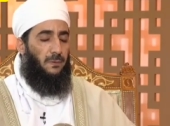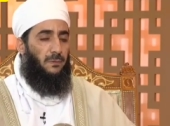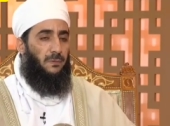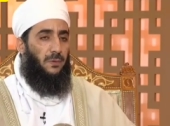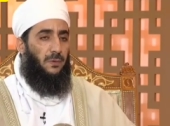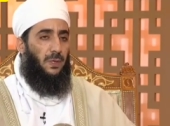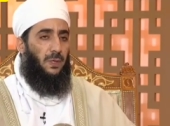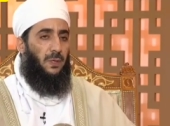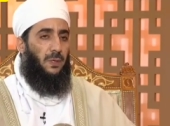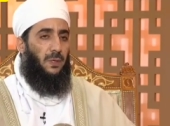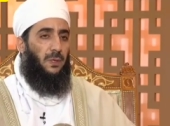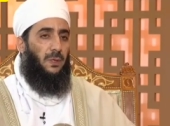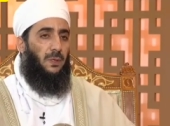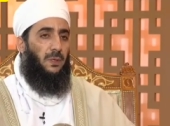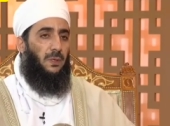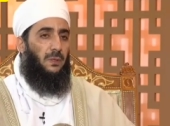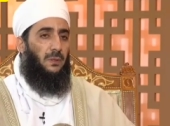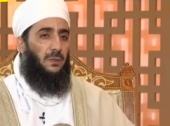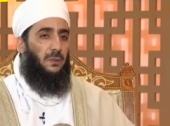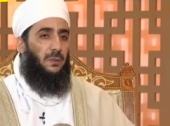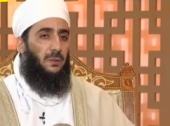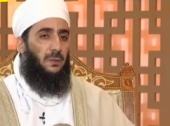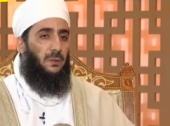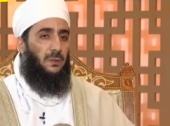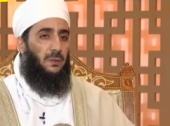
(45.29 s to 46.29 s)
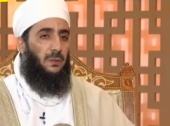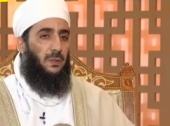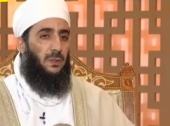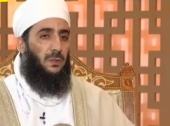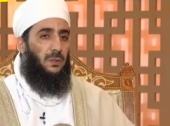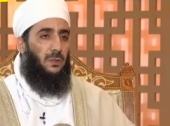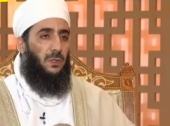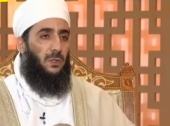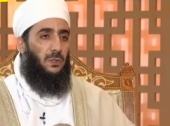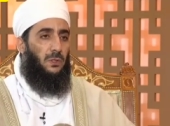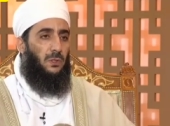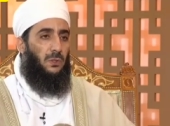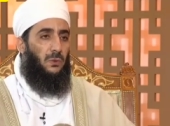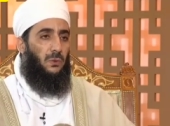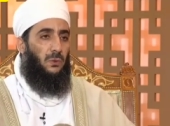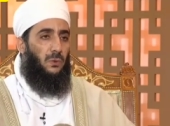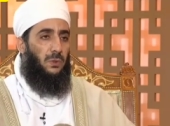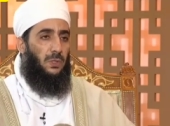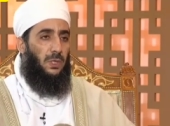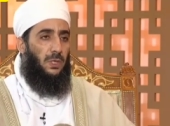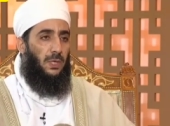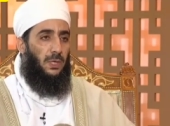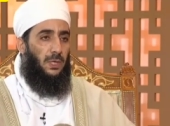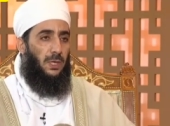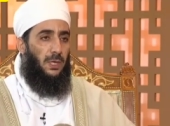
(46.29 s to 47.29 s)

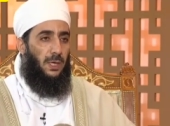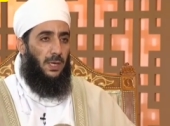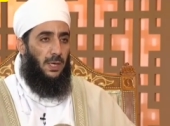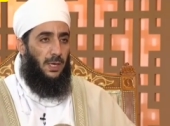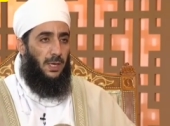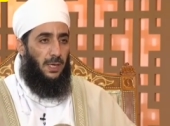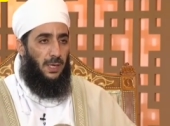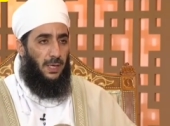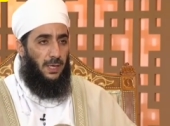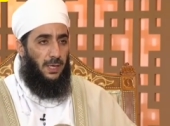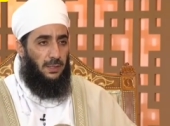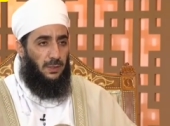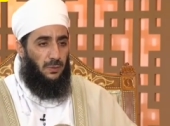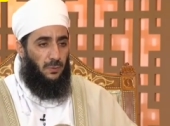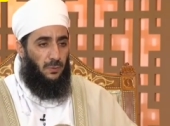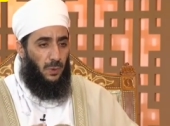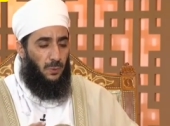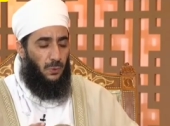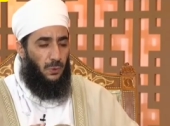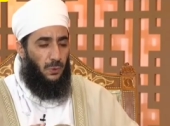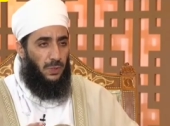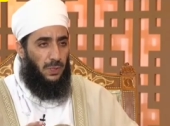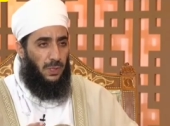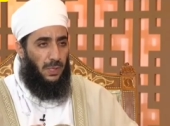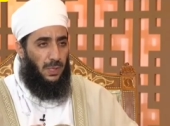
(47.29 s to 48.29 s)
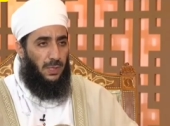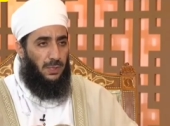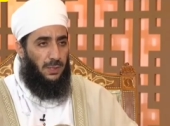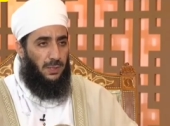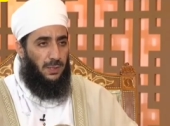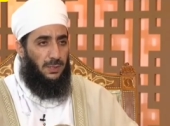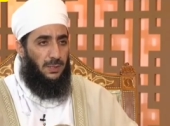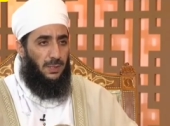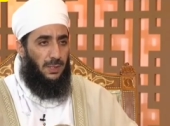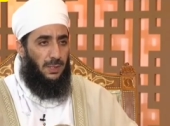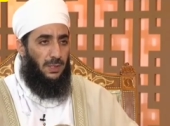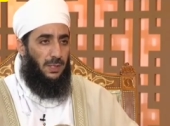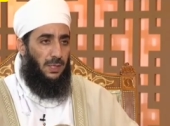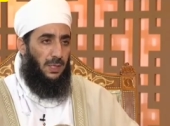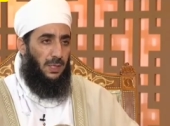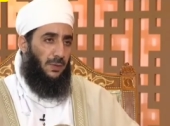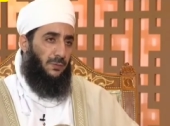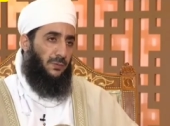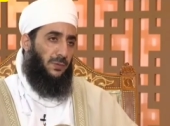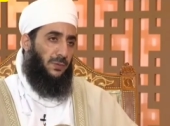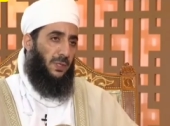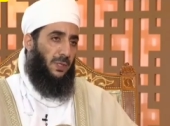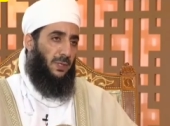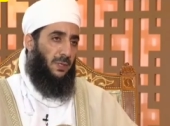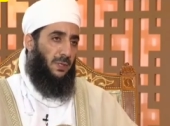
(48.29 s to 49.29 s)
فيتجهون إلى هدم بنيان الدين
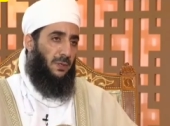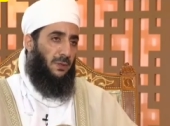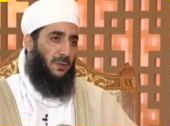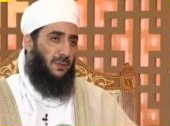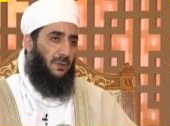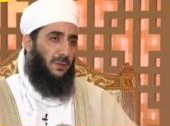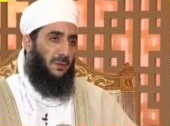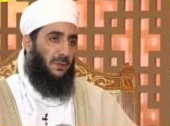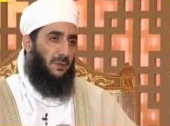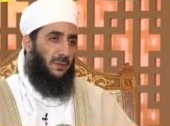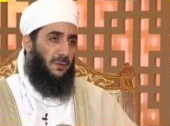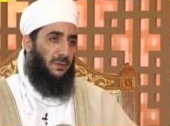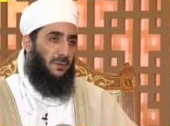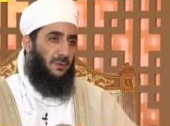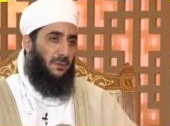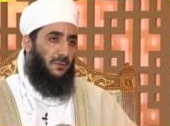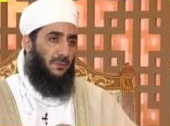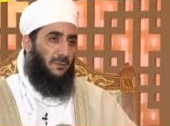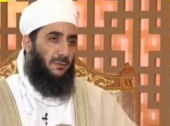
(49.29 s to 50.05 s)
نفسه نعم.